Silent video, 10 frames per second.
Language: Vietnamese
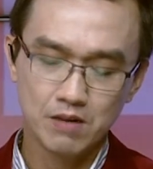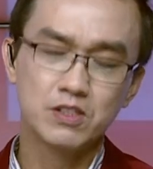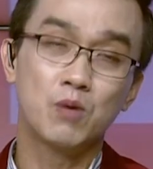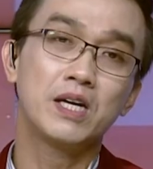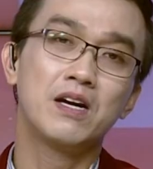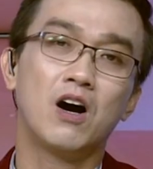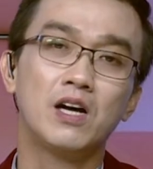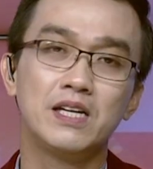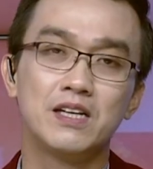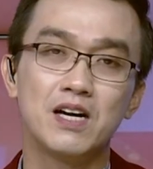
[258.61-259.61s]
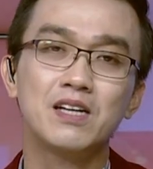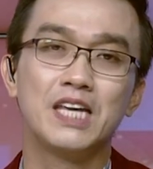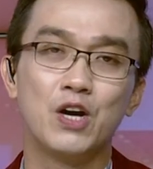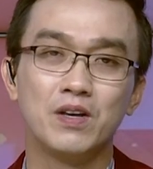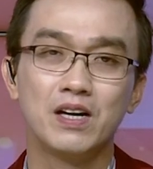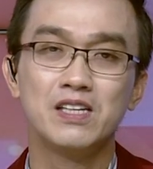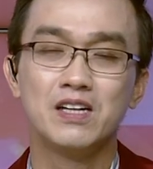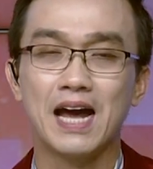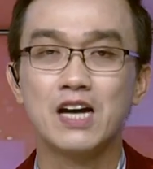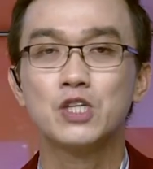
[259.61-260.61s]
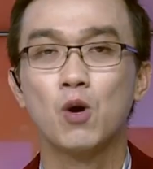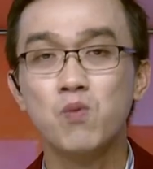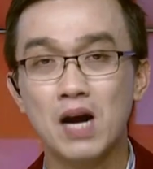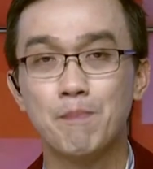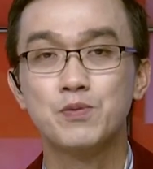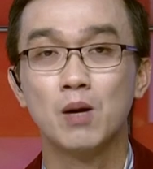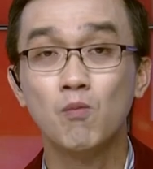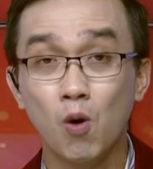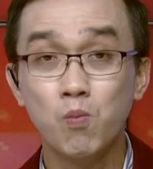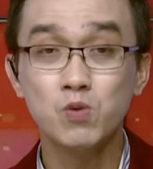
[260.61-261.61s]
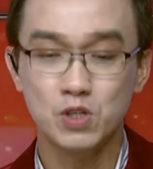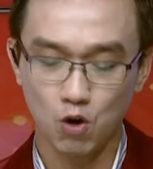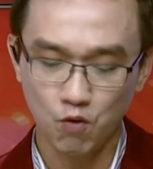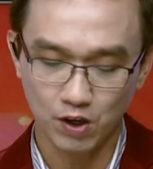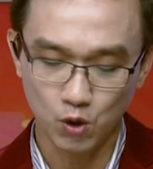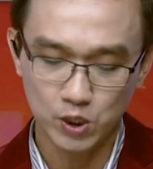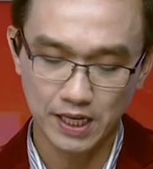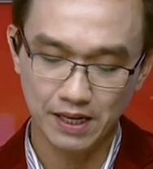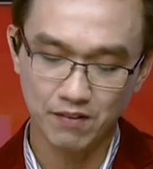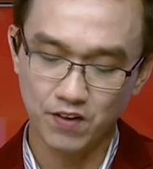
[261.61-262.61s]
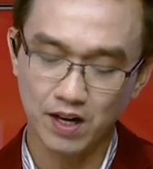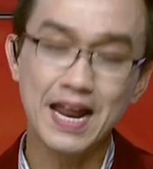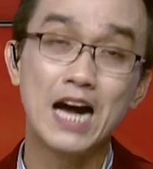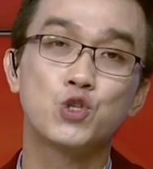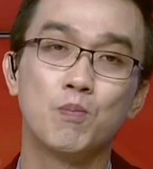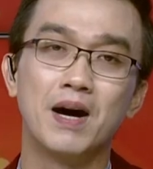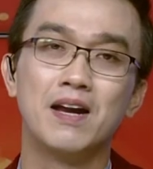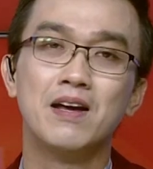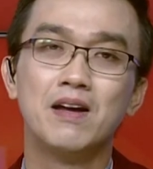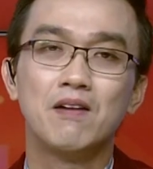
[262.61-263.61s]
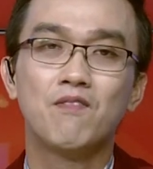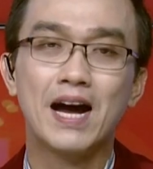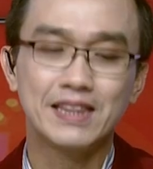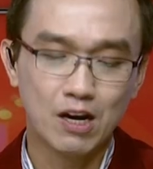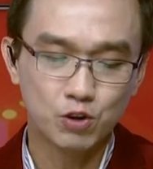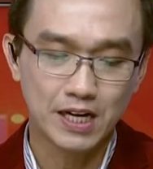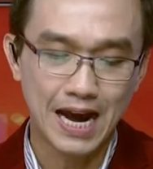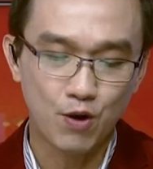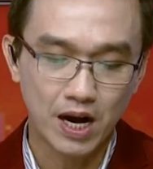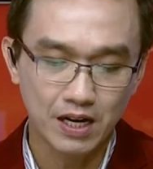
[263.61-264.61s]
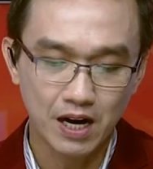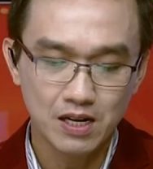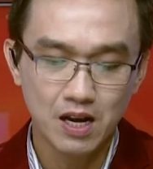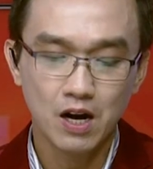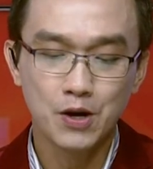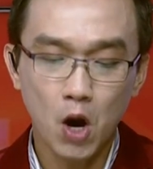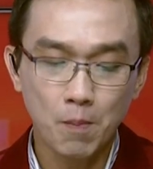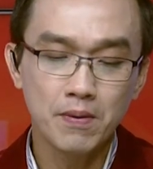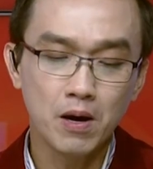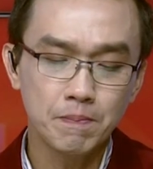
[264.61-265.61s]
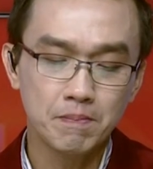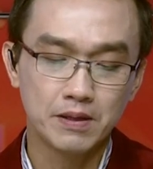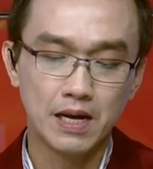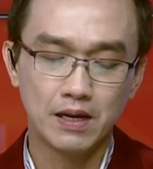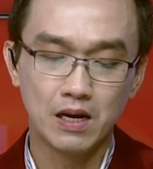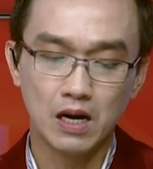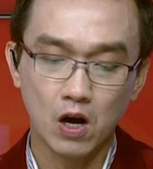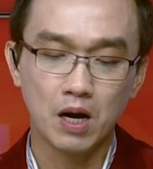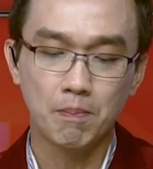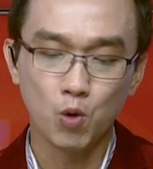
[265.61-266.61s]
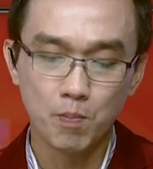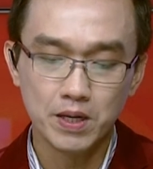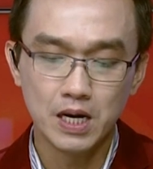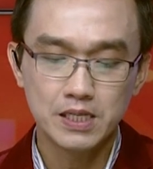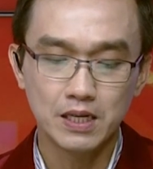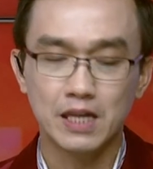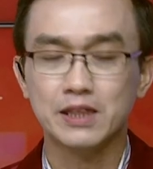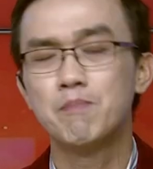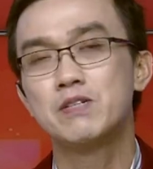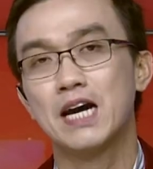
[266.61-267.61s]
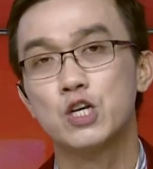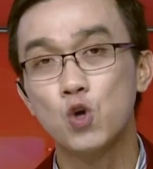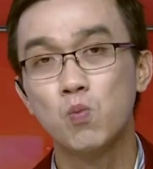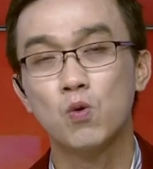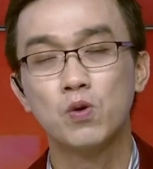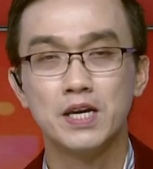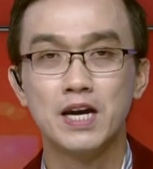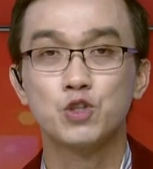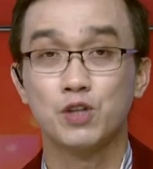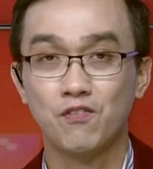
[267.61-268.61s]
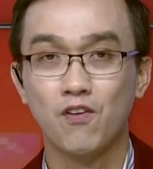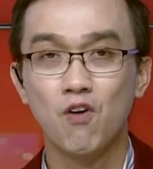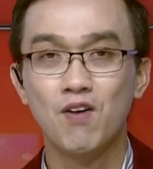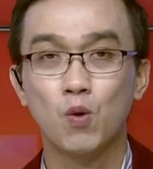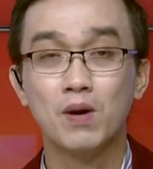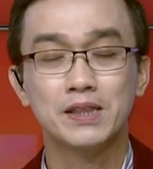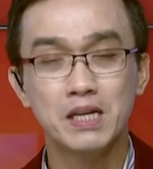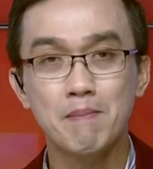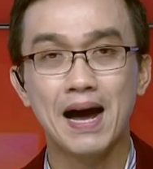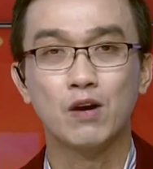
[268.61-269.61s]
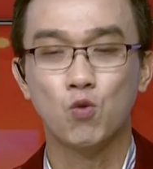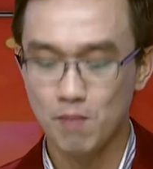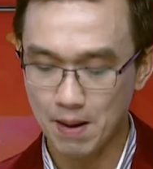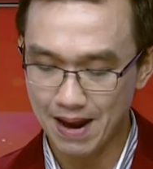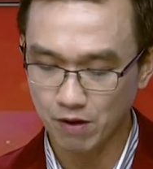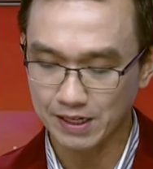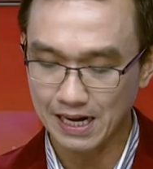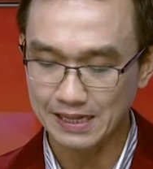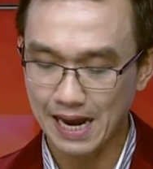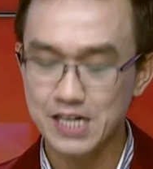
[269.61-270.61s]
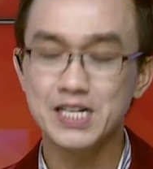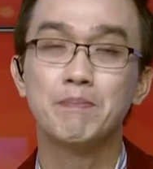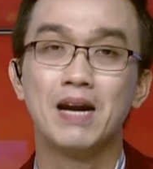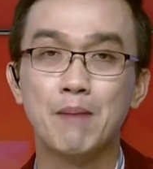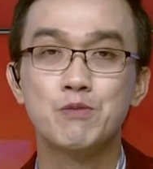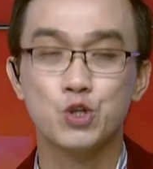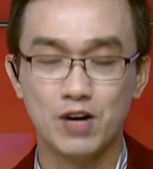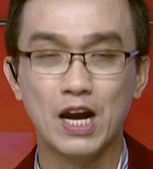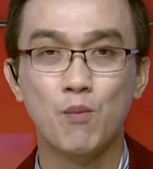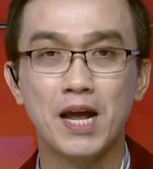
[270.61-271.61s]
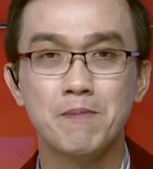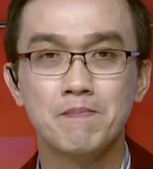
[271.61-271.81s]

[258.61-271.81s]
trong khi đó thì rất nhiều những cái dự án chống ngập, chống úng cho khu vực đô thị vẫn đang trùm mền và theo tờ đại đoàn kết nom nóp để à, lo ngập mùa mưa chính là tâm trạng chung của người dân trong thành phố và cũng là tiết bài của bài báo được đăng tải trên trang 15 số ra ngày hôm nay.